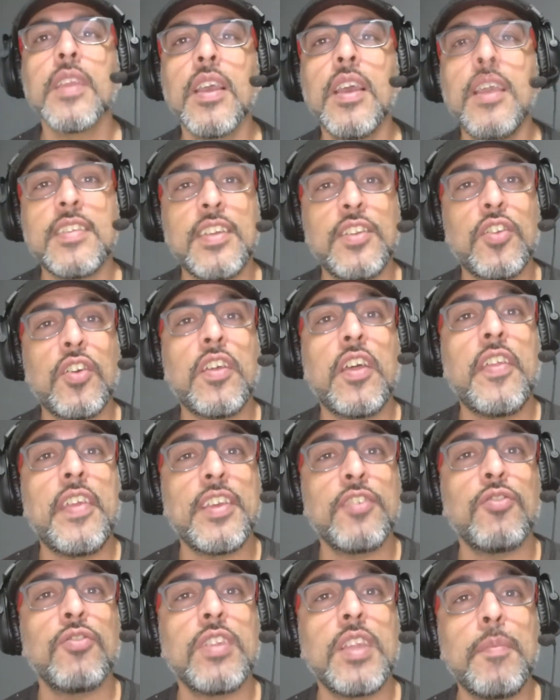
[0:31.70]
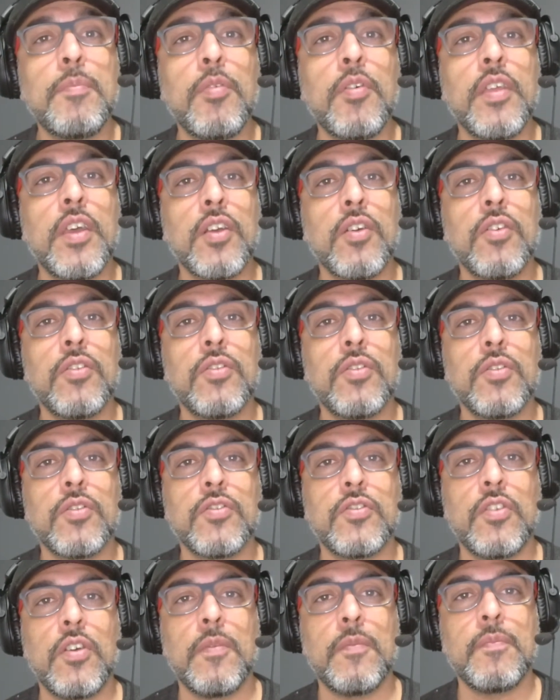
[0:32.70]
sino desde su tipo de
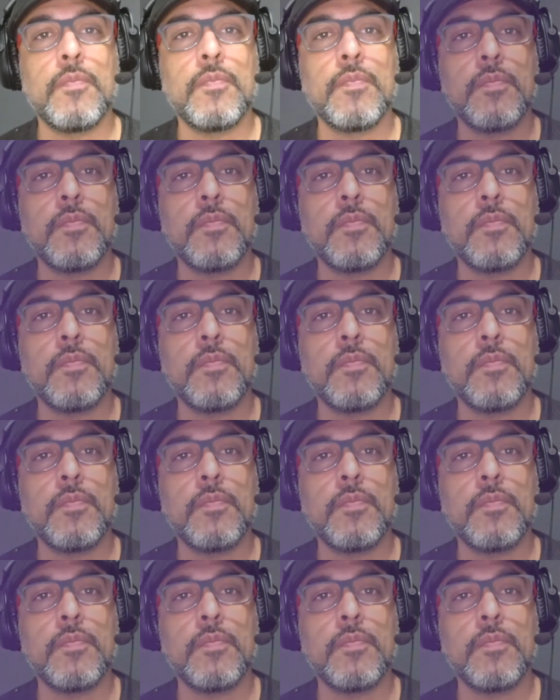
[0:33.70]
construcción.